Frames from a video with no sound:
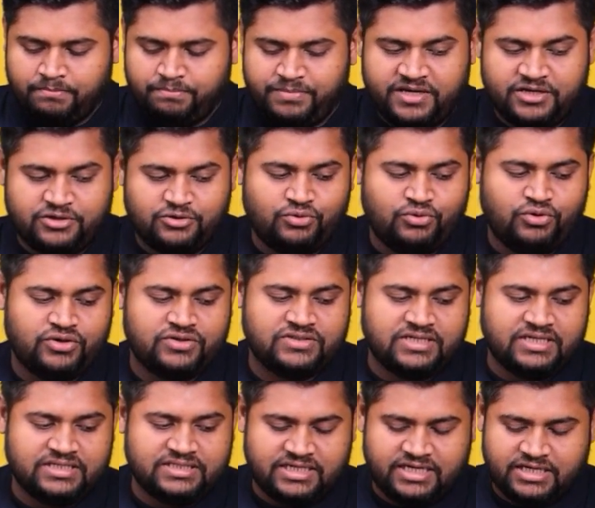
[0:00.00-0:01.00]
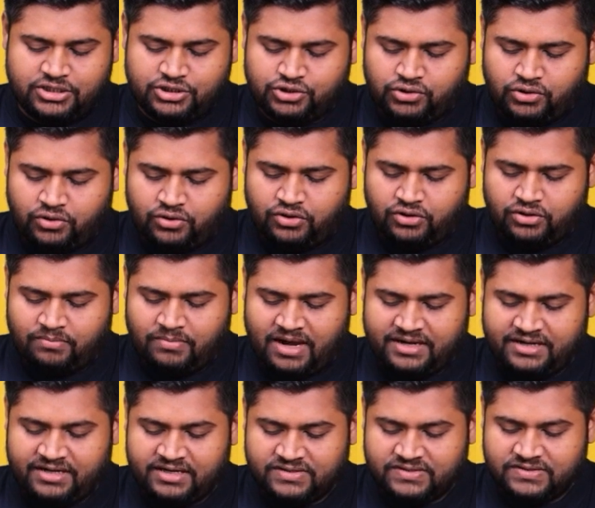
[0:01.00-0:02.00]
বি টু হচ্ছে জে এর সহক
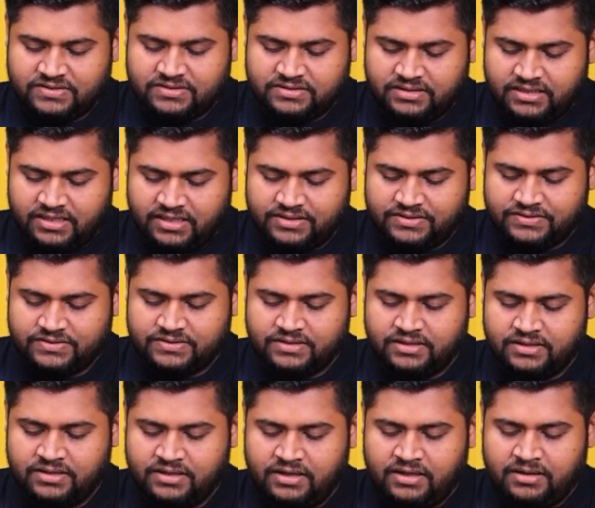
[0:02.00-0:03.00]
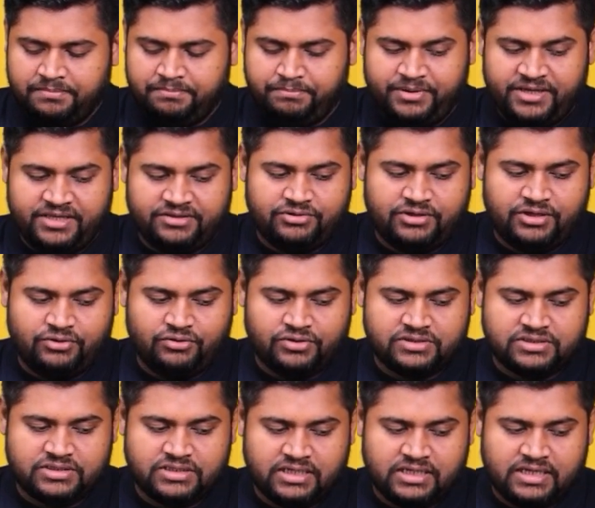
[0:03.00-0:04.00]
মাইনাস সিক্স বি থ্রি
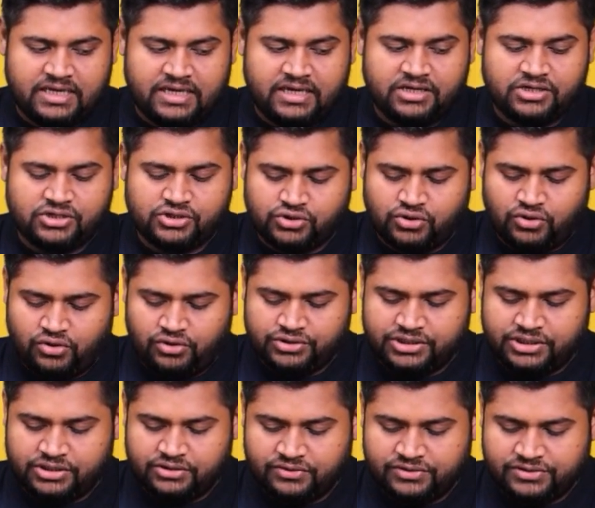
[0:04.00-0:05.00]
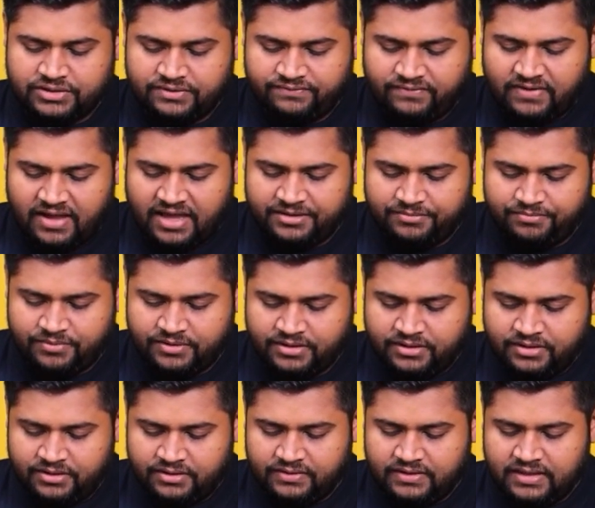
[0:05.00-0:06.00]
হচ্ছে কে এর সহক সেটা হচ্ছে ফাইভ
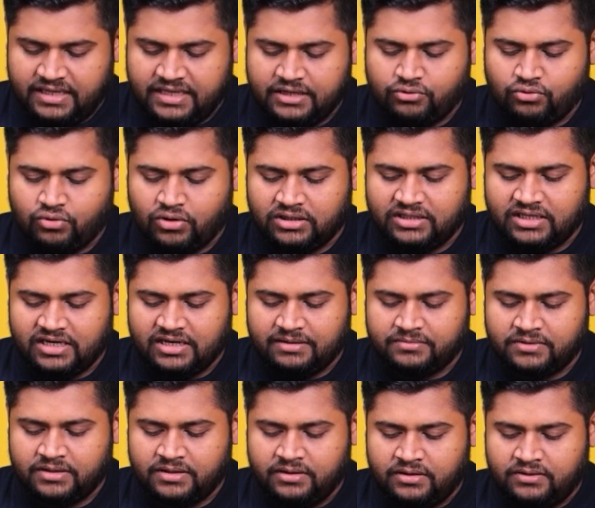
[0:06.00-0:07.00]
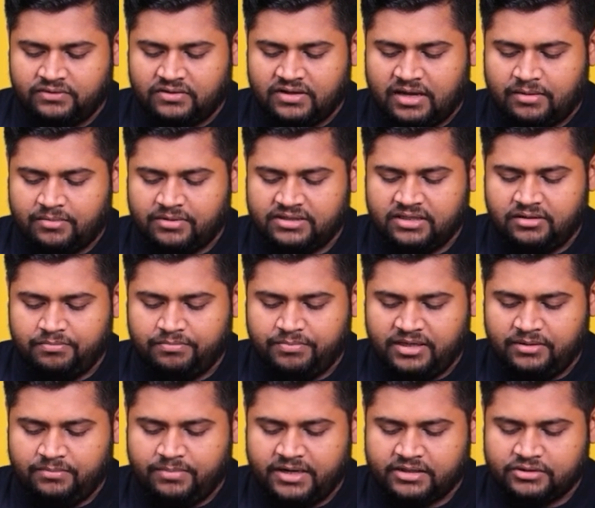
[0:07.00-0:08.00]
দিয়ে ইকুয়াল দিলাম তাহলে আমাদের
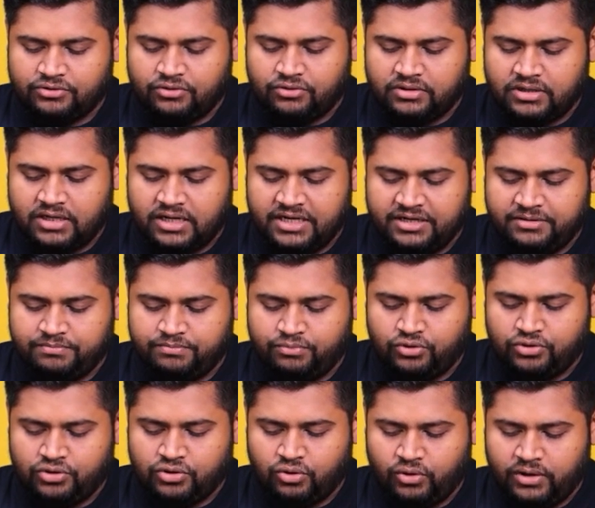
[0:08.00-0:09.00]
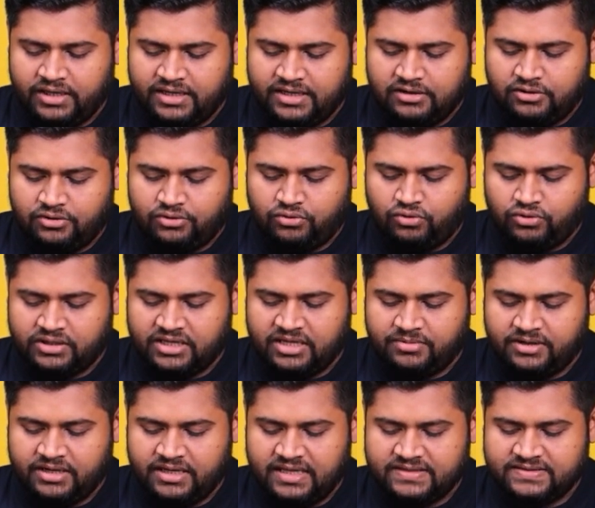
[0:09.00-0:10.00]
বি ভেক্টরটা ইনপুট হয়ে গেল ওকে
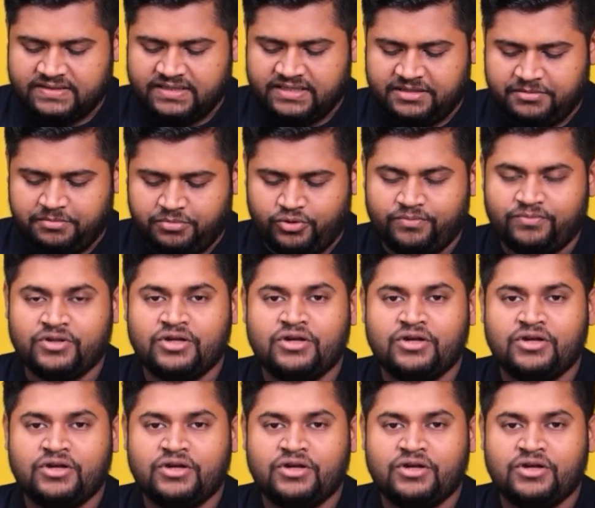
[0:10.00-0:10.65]
এবার এসি দিব